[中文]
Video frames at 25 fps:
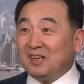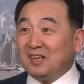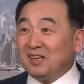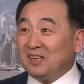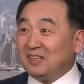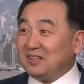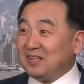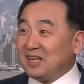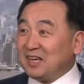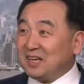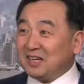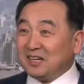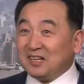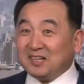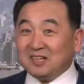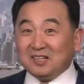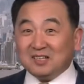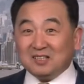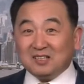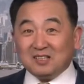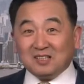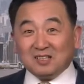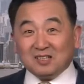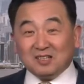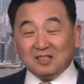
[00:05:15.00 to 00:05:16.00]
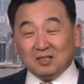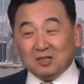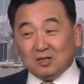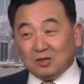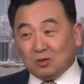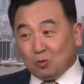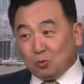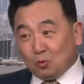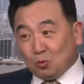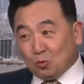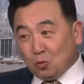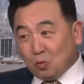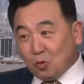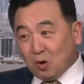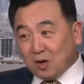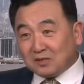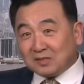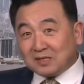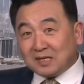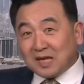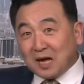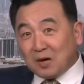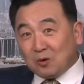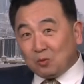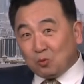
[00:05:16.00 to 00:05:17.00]
那个武
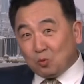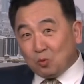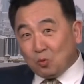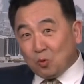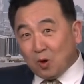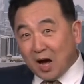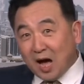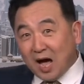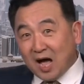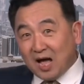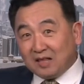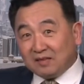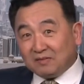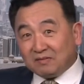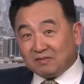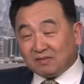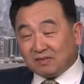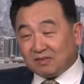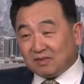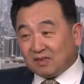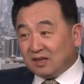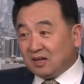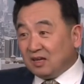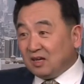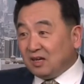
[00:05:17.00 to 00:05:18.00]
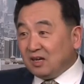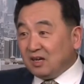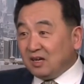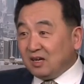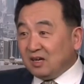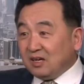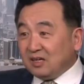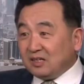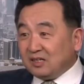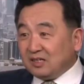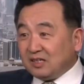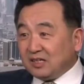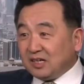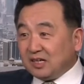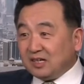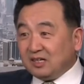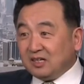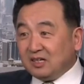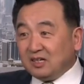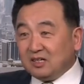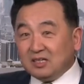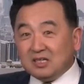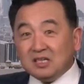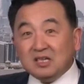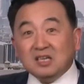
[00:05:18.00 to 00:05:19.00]
在武汉，这
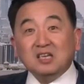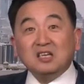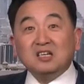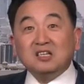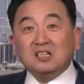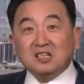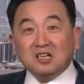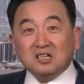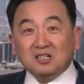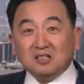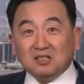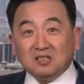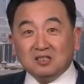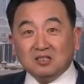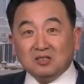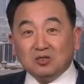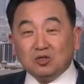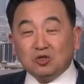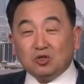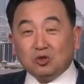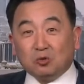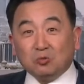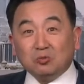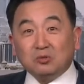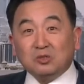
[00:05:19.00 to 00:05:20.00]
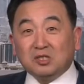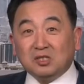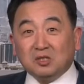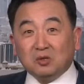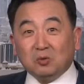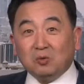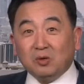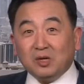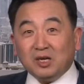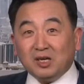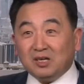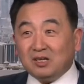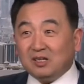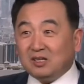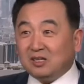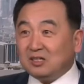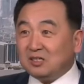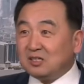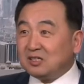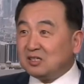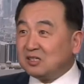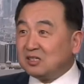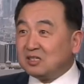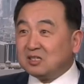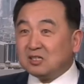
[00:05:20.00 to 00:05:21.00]
个医生总指挥
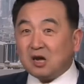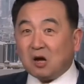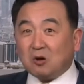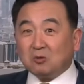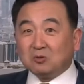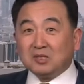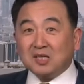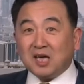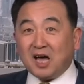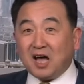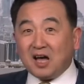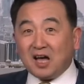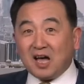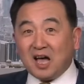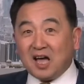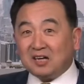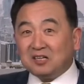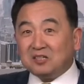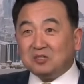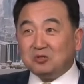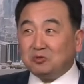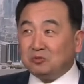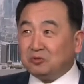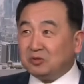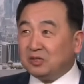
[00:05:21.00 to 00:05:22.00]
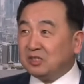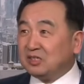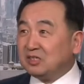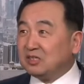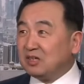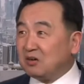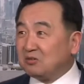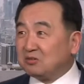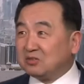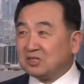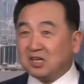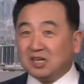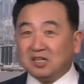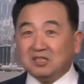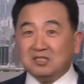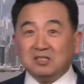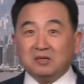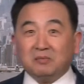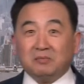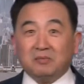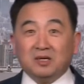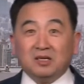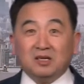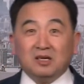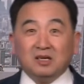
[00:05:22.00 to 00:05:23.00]
是少将还是女的？叫陈什
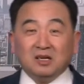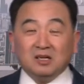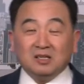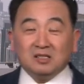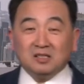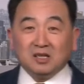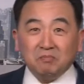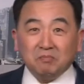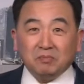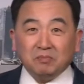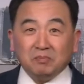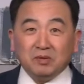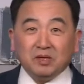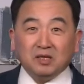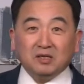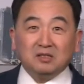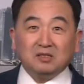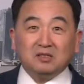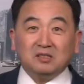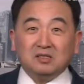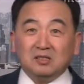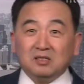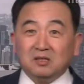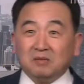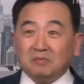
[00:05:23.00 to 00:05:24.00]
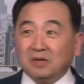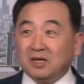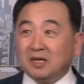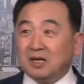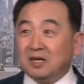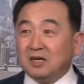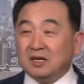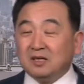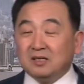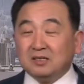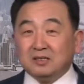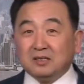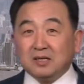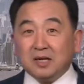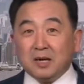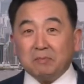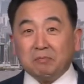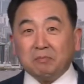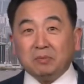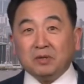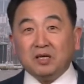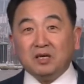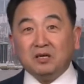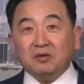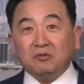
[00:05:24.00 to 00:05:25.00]
么？陈平是什么？在
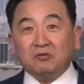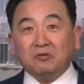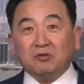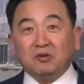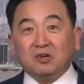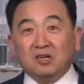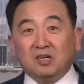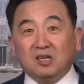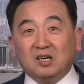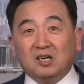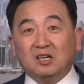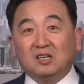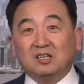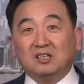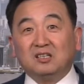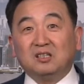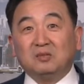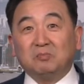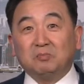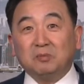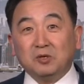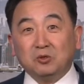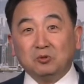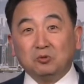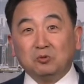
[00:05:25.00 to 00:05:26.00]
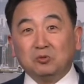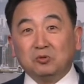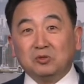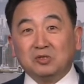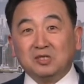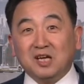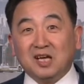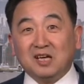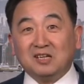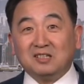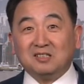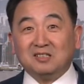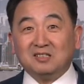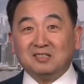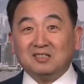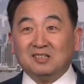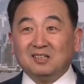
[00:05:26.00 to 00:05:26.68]
P 缝的病毒实验室。